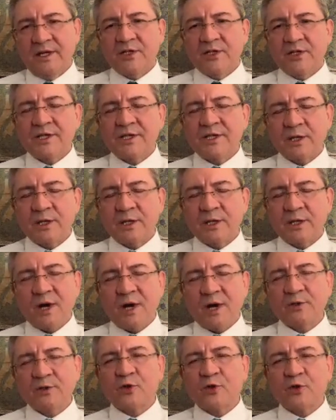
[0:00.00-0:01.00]
这些话
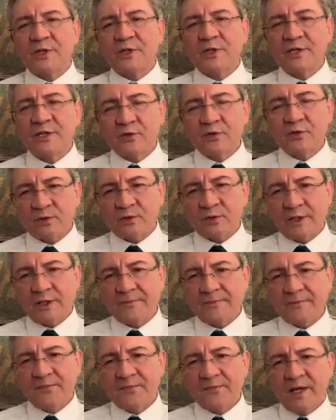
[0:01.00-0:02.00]
都说不清楚的。
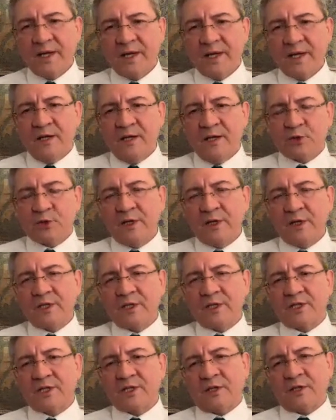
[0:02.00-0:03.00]
所以
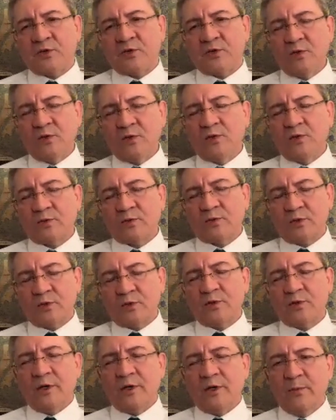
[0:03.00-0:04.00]
这个中共
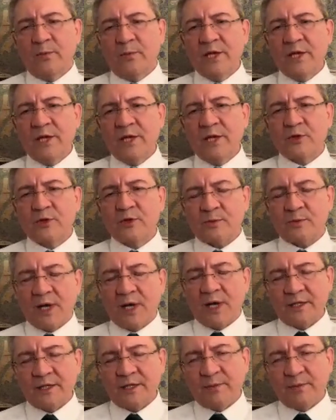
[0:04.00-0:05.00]
呃没有什么
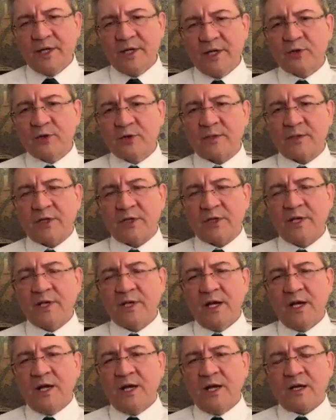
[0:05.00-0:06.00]
权利，没有什么
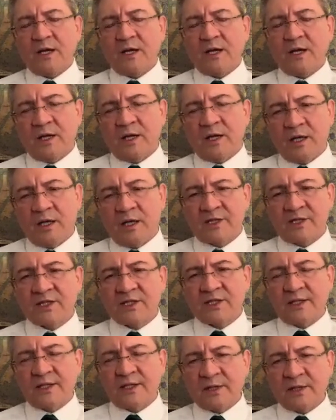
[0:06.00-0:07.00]
呃资
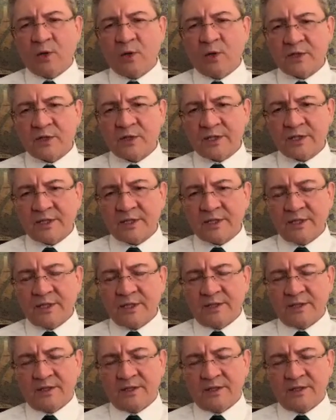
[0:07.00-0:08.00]
格来统治这
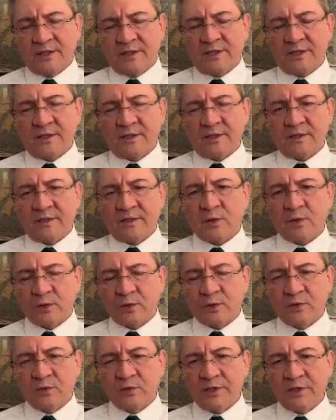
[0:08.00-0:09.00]
个东
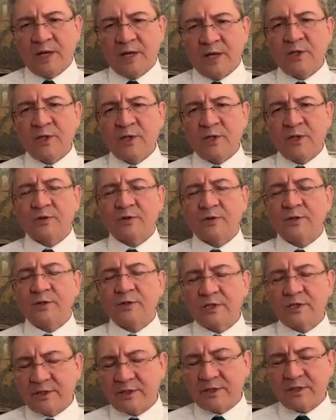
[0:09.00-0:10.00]
突，也没有
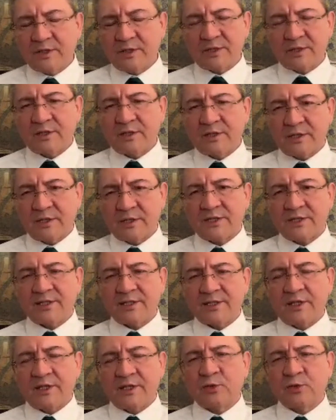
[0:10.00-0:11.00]
资资
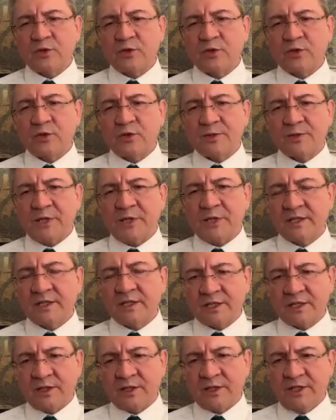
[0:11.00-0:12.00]
资格统治别的
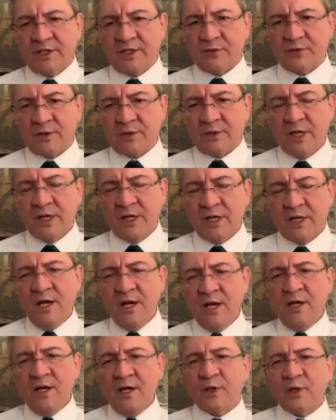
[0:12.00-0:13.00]
这个地区。
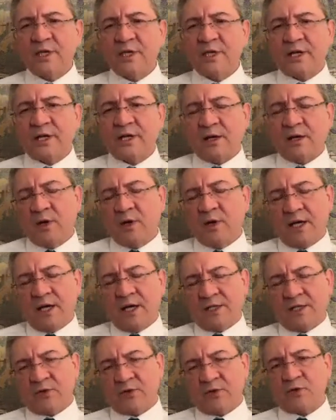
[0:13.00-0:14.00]
所以赶
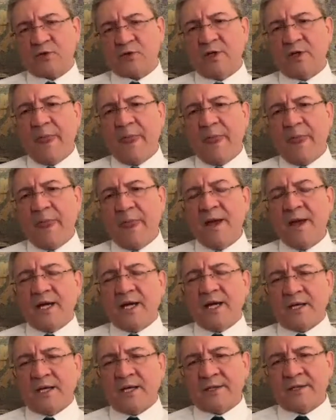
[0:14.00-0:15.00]
快就是说，
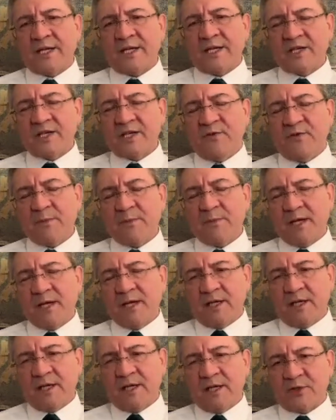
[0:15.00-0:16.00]
呃，在这个方
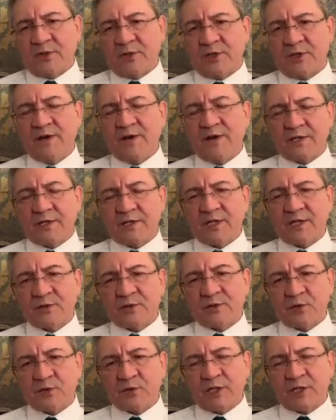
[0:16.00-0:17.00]
面呢，就是境外的这些
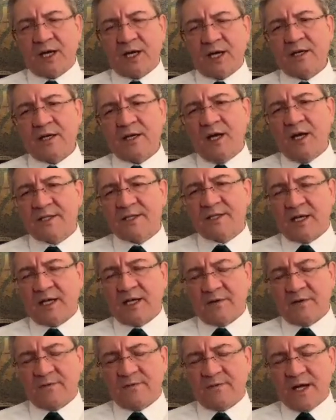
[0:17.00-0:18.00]
组织呢。
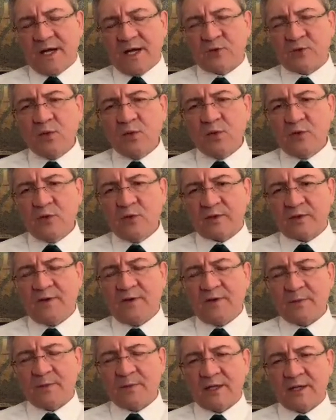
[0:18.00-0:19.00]
在反中共的
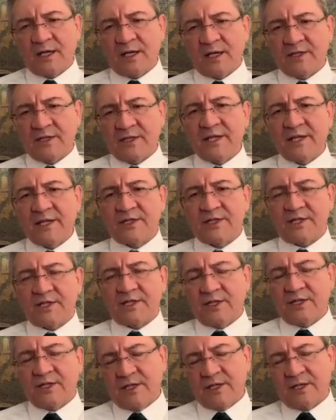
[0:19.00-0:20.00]
方面呢，可以
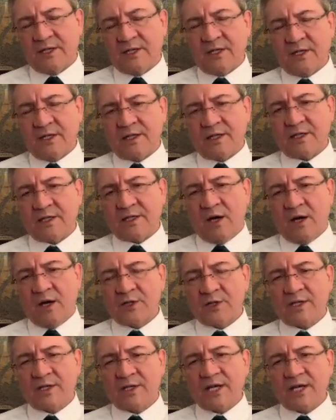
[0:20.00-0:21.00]
呃搞
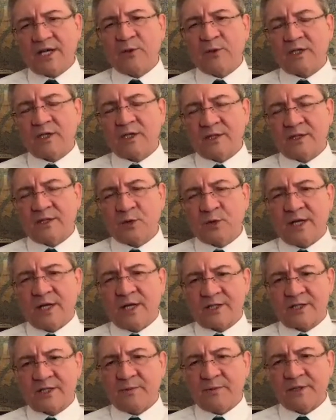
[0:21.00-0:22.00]
一些战略合作
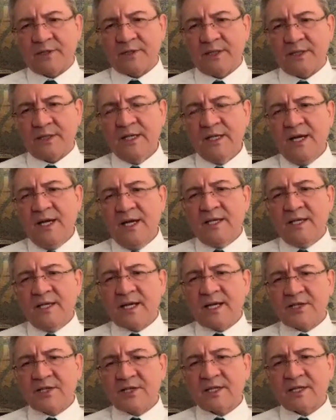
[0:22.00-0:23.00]
呀什么的，
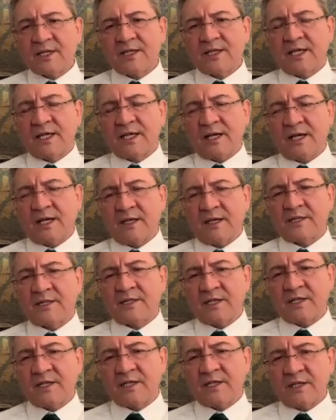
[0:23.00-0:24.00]
但是呢，在
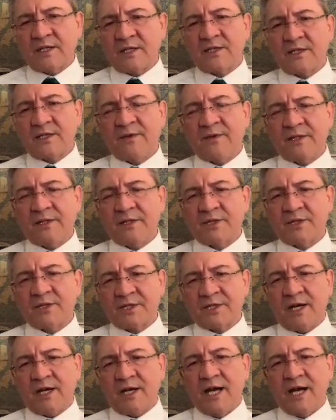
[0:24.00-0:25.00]
这个境外的
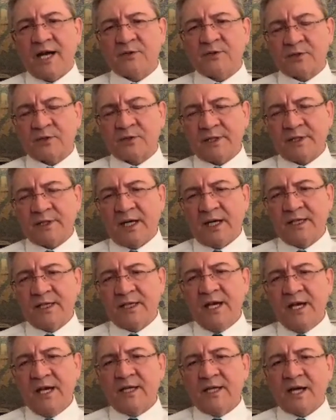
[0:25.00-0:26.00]
这些汉族人呢，
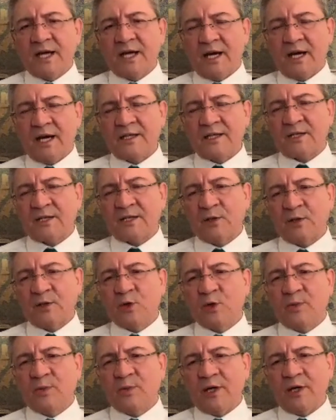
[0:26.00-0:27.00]
他还逃
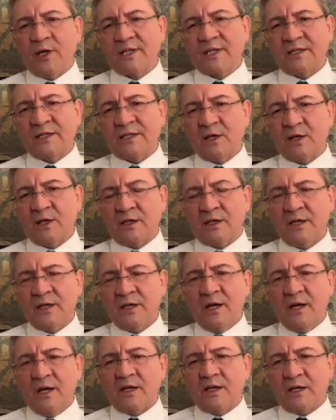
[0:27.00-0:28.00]
脱不了他那个
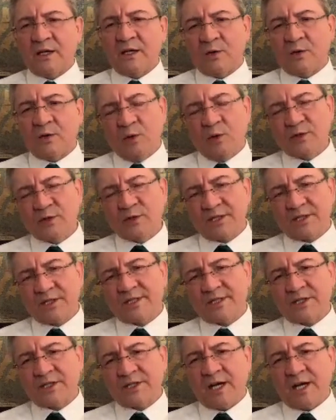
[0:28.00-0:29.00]
呃孔
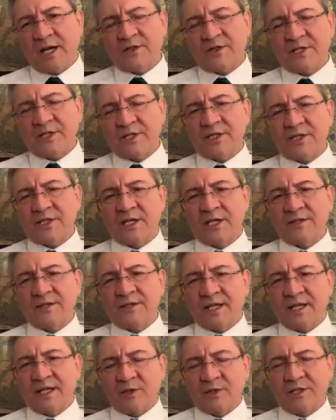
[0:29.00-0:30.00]
子思想以及
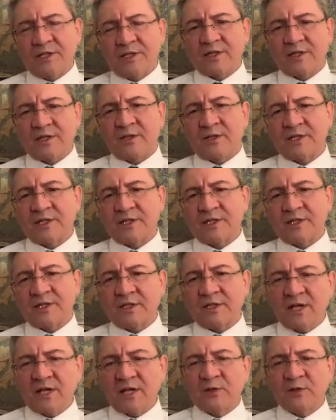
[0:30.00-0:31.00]
刚才我提到的这个
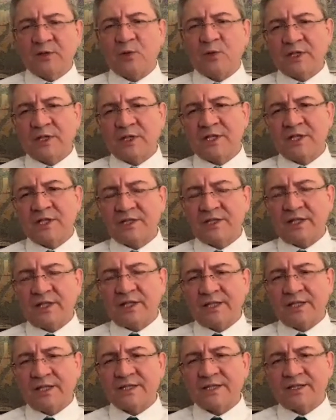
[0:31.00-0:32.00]
大一统的这这
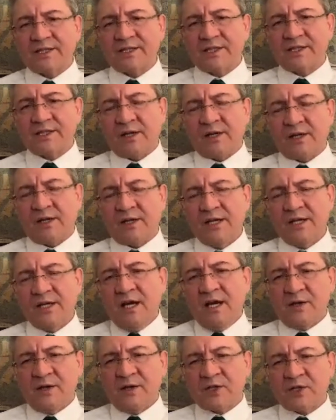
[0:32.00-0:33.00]
一类的思想，
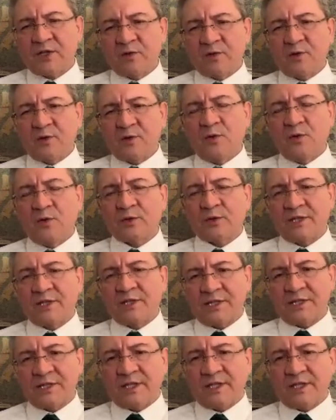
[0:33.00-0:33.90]
还有受中共的这